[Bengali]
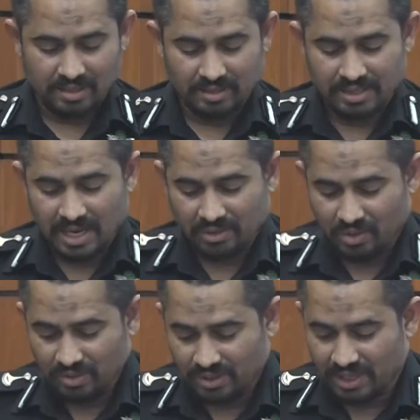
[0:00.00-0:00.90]

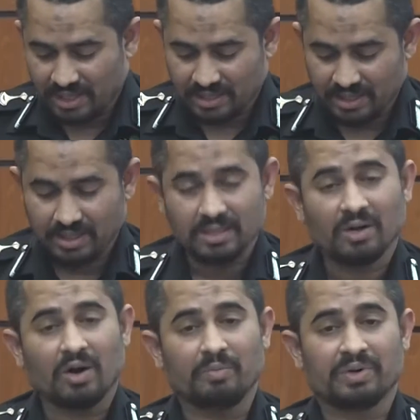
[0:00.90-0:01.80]
লেফটেন্যান্ট কর্নেল আরিফ
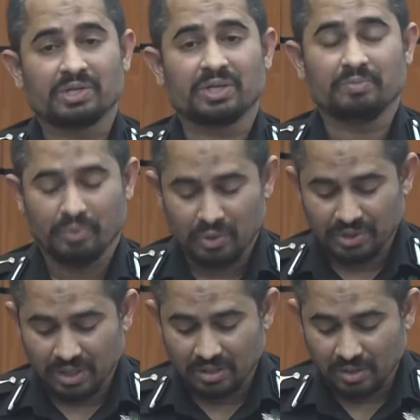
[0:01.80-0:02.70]
মহিউদ্দিন আহমেদ
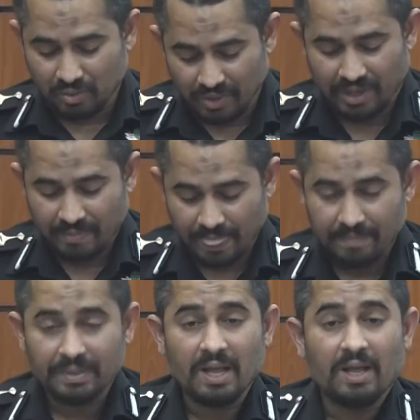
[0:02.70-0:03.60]
এসব তথ্য
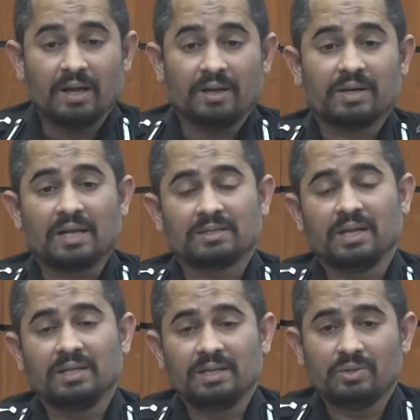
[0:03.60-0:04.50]
জানান
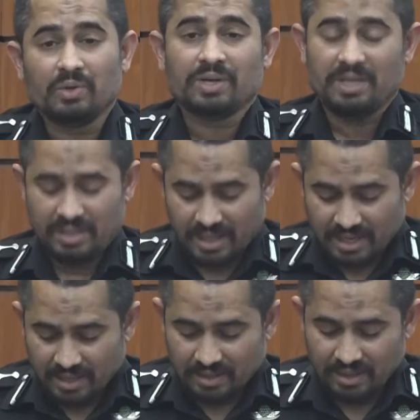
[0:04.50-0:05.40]
রাজধানীর দক্ষিণ
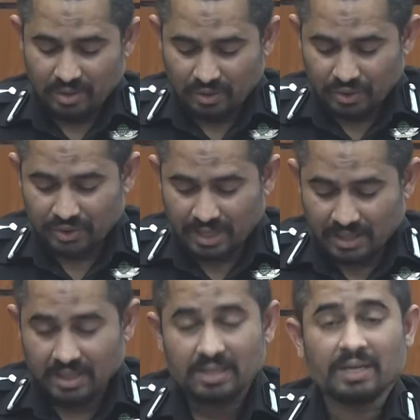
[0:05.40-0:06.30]
কেরানীগঞ্জ
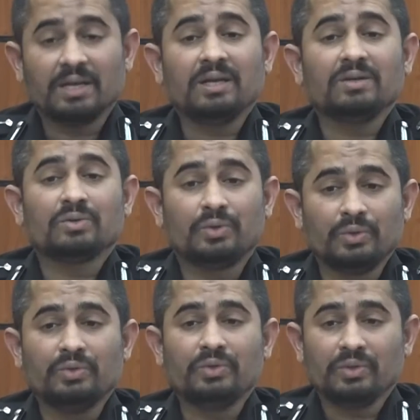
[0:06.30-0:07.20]
থানা থেকে
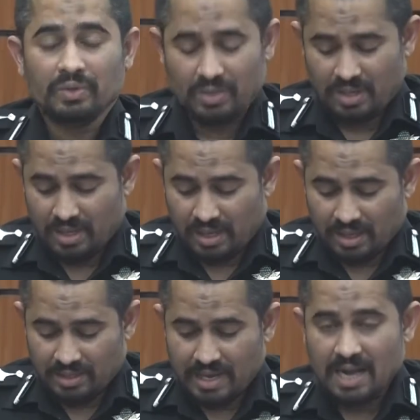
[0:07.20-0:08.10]
খুন
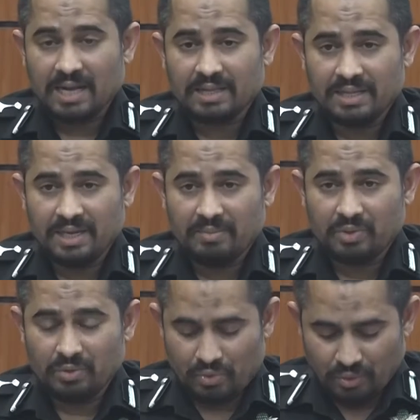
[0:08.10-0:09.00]
ডাকাতি
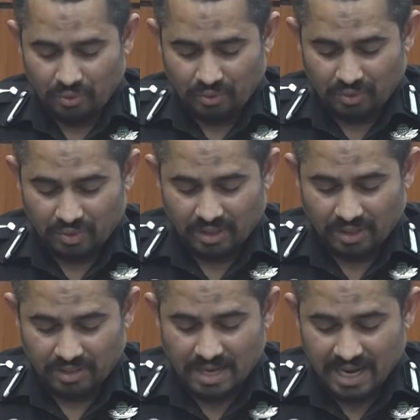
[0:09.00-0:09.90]
এবং খুন
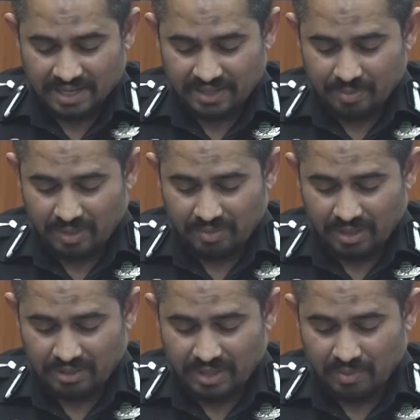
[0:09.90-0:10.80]
ডাকাতি
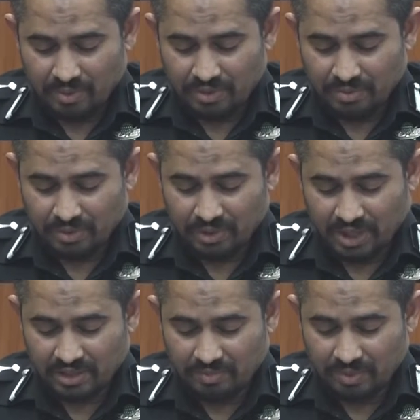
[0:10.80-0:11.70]
মামলার যাবজ্জীবন
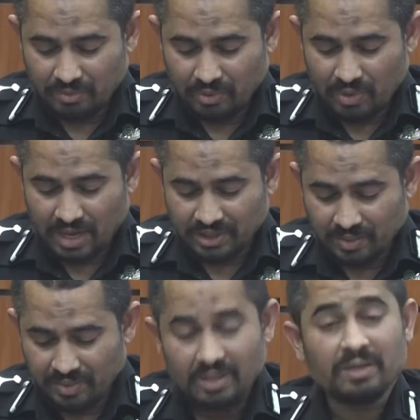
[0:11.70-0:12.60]
সাজাপ্রাপ্ত
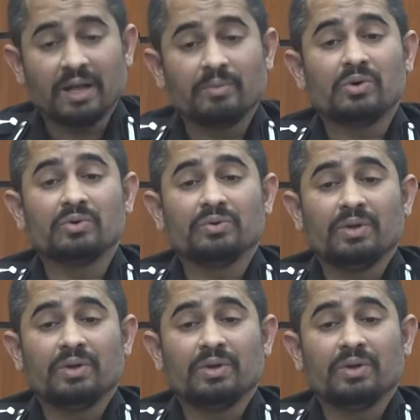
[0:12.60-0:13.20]
আসামি এবং